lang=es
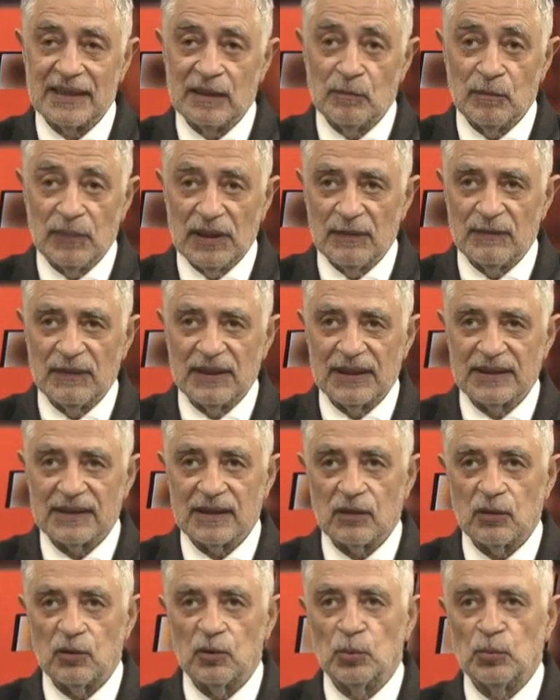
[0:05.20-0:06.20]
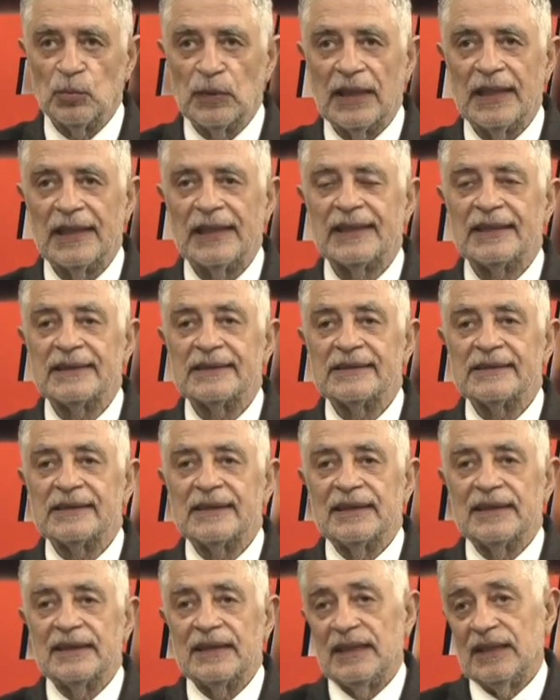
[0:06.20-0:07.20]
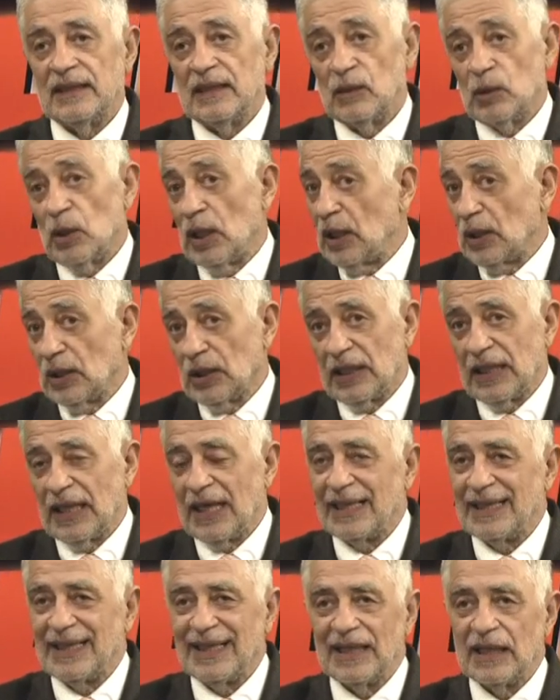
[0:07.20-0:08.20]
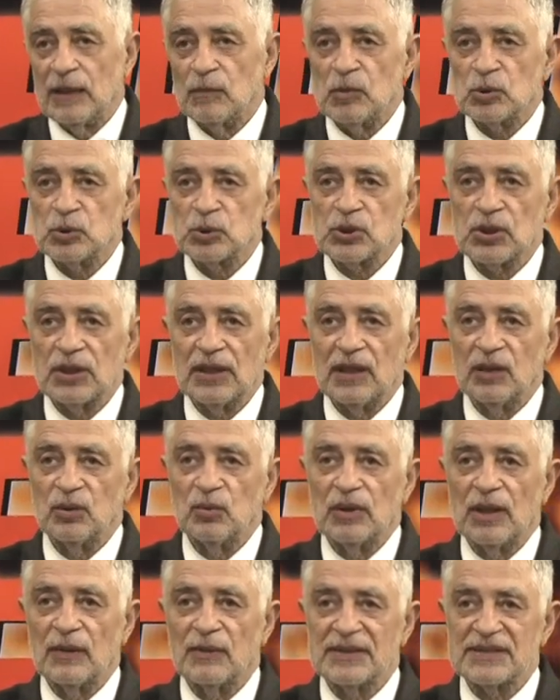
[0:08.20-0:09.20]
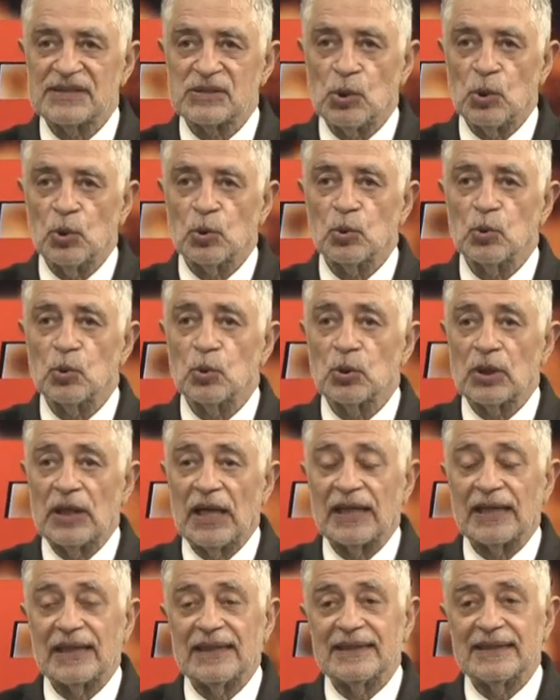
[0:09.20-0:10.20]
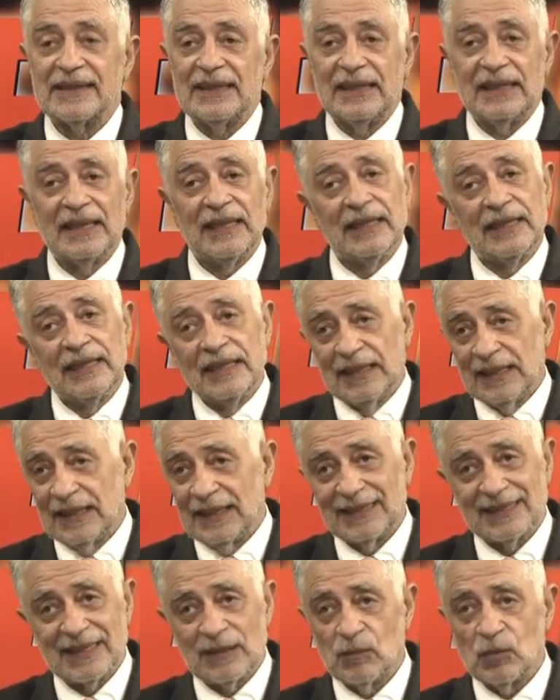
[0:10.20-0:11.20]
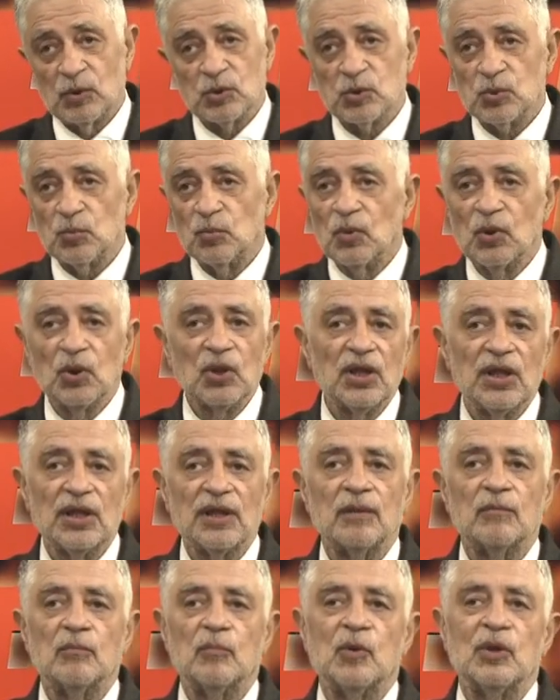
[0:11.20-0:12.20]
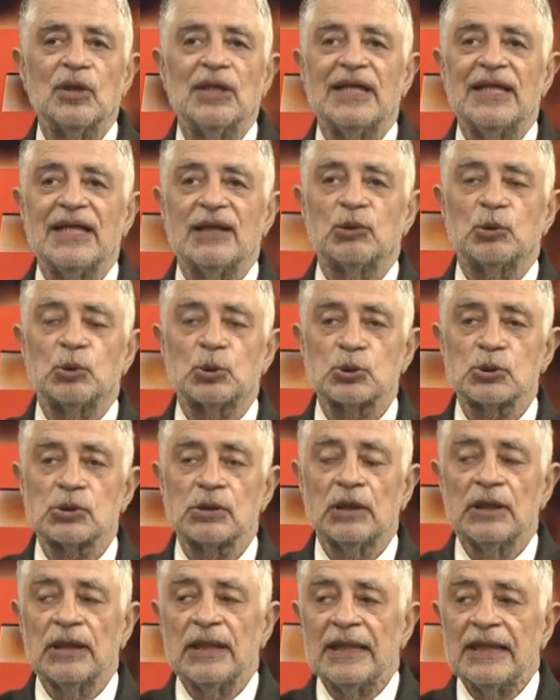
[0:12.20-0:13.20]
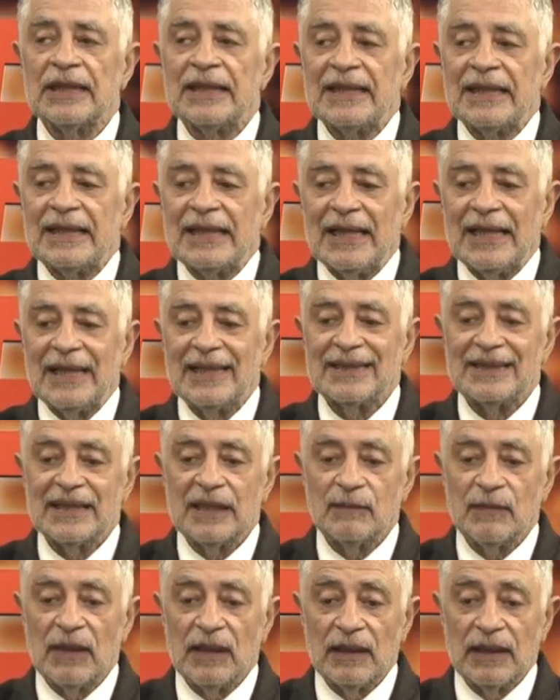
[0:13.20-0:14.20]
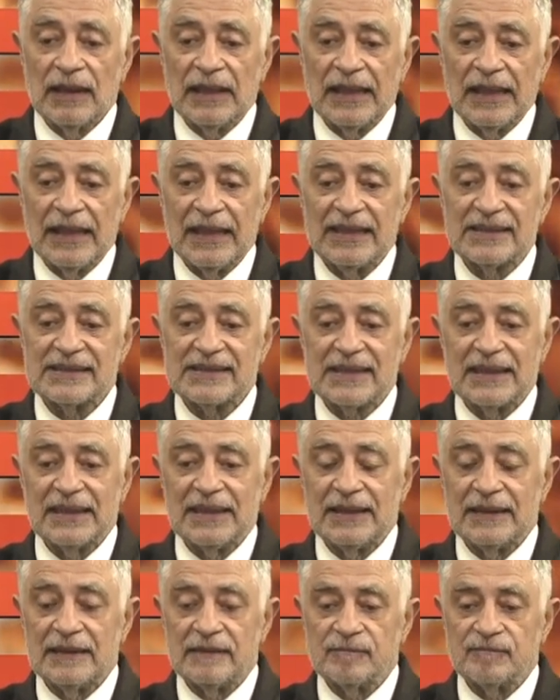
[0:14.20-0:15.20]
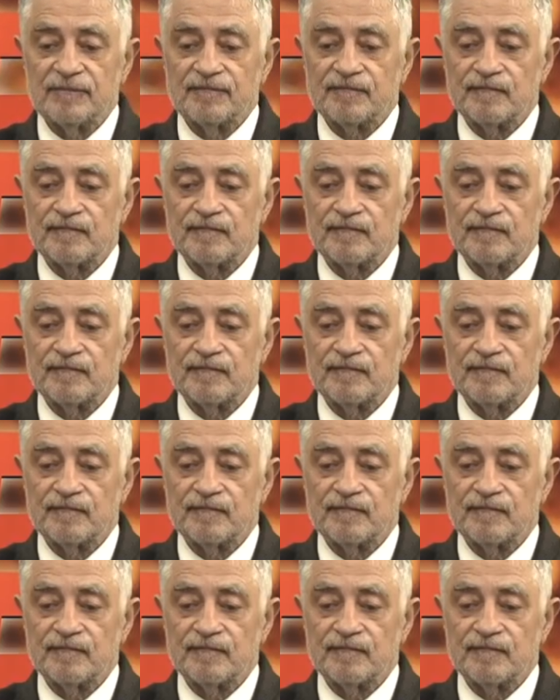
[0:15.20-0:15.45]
el emblema de esta columna y lo que anhelamos que alguna vez ocurra en la Argentina, que estamos muy, muy lejos. El tema es el,